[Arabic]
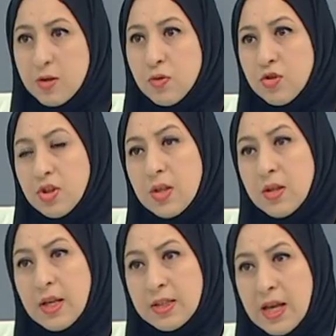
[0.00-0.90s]
زونجين
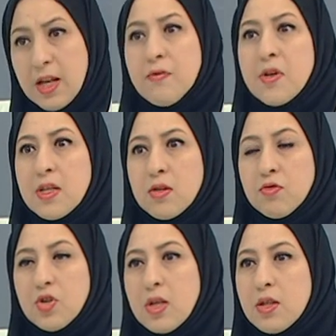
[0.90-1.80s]
كتعريف لي
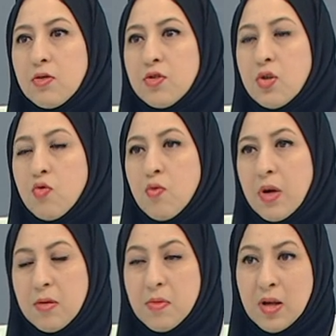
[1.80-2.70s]
زونجين لي زونجين هو
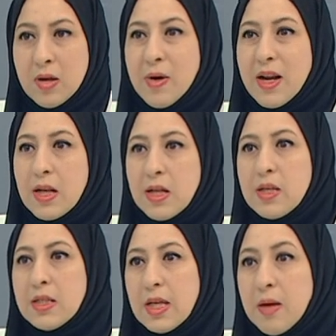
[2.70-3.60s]
عباره عن
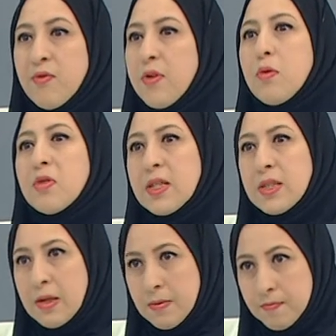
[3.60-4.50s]
التهاب في
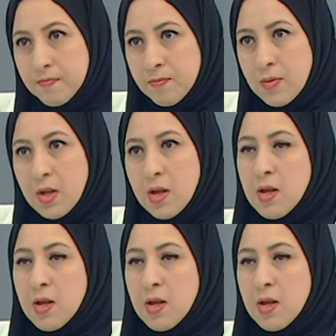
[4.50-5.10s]
اللوزتين نعم